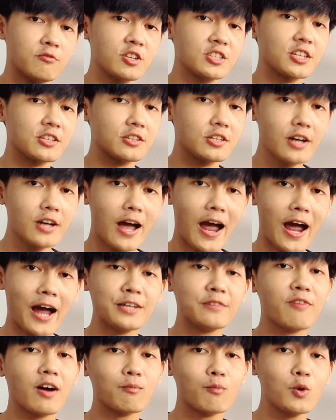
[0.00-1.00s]
phương trình thứ
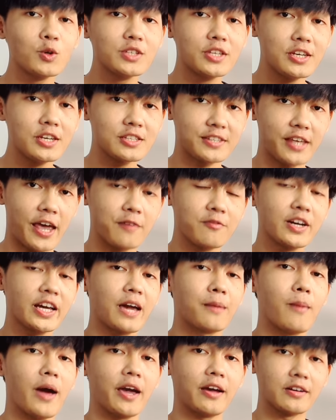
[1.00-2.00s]
hai văn muốn chia sẻ với
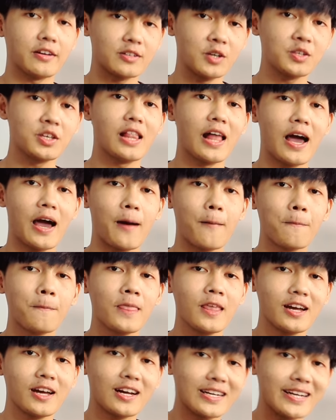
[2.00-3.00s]
các bạn đó chính là
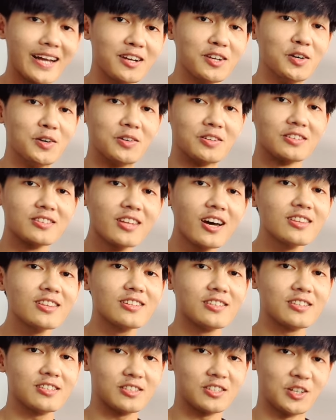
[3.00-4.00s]
năng lượng thích
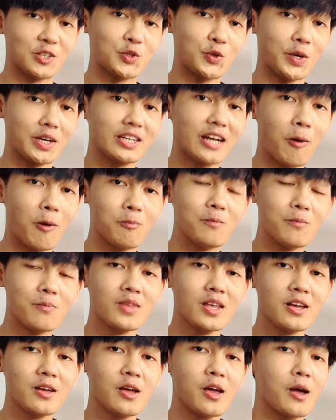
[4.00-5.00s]
sự chuyển động
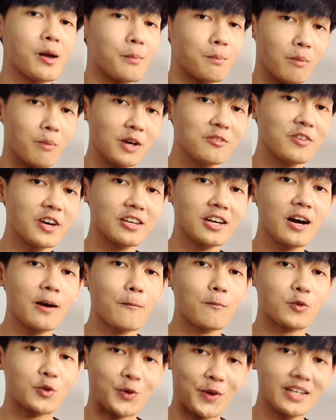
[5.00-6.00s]
bởi vì á,
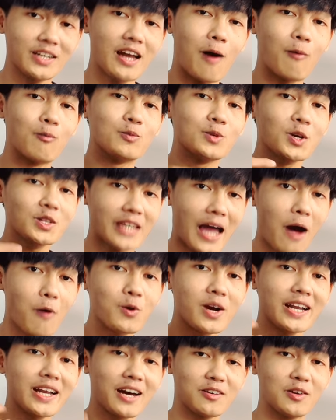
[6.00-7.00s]
chuyển động nó
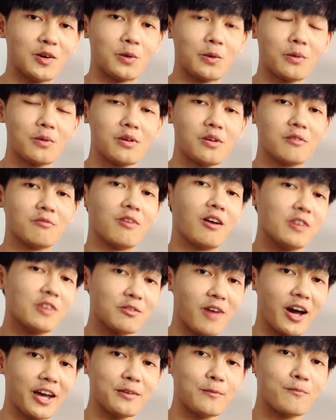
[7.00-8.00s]
tạo ra năng lượng và
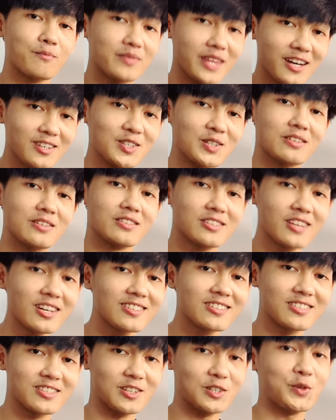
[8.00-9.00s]
vì vậy năng lượng thích
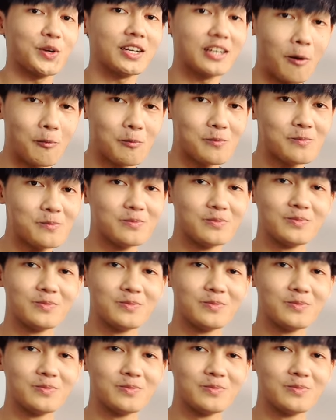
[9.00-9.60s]
sự chuyển động